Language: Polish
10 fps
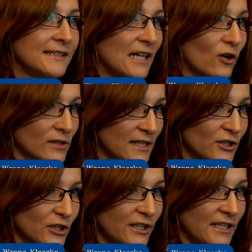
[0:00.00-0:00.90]
na
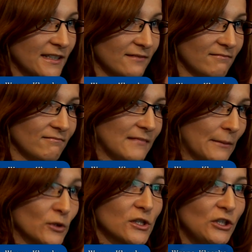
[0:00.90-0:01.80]
oznaczenia
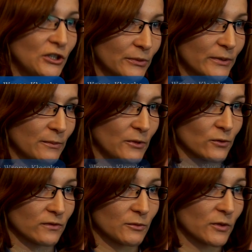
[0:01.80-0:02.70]
na mocy innych
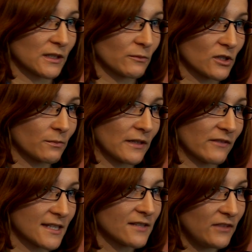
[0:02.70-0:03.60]
przepisów, na przykład na mocy
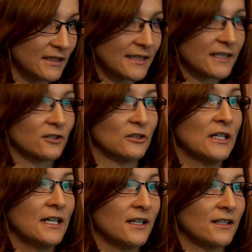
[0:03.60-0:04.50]
prawa cywilnego,
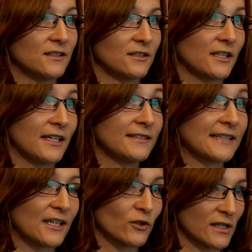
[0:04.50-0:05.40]
e, kiedy
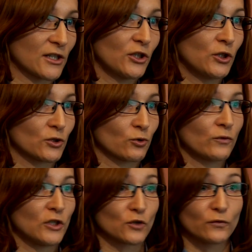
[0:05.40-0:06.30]
takie oznaczenie jest
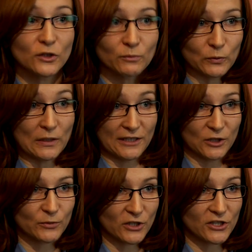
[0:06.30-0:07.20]
również firmą
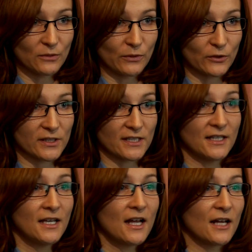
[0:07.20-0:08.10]
danego przedsiębiorcy,
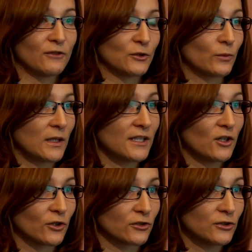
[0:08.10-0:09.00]

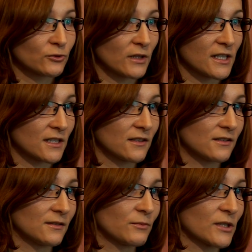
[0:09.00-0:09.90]
ewentualnie ochrony, która jest
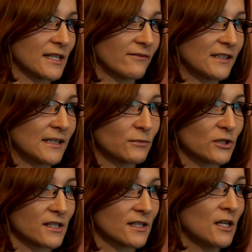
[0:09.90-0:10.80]
e, przyznawana
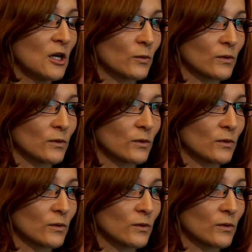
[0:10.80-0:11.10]
przez